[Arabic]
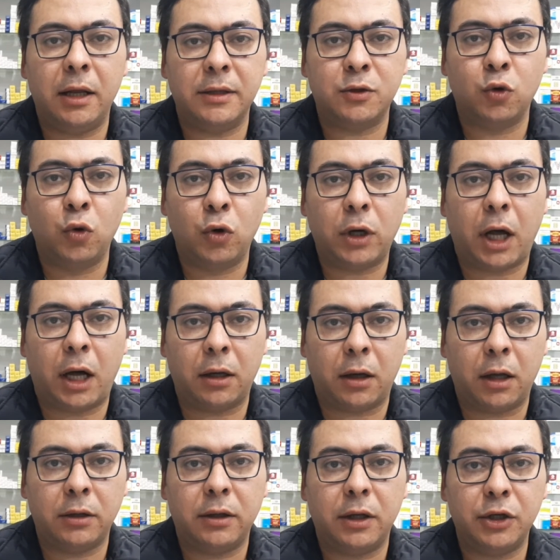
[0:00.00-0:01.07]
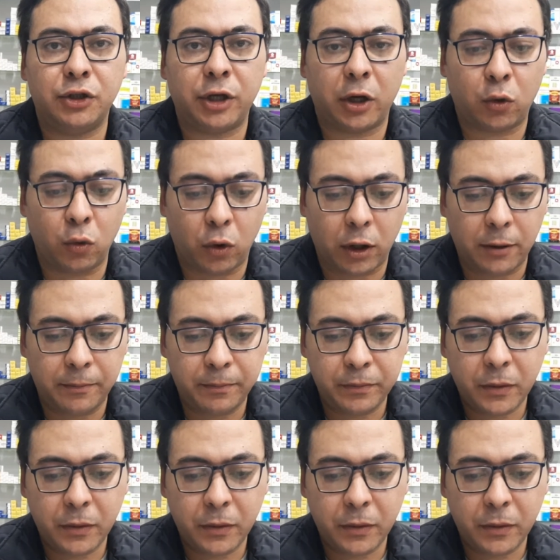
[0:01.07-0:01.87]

ظهور أعراض الشيخوخة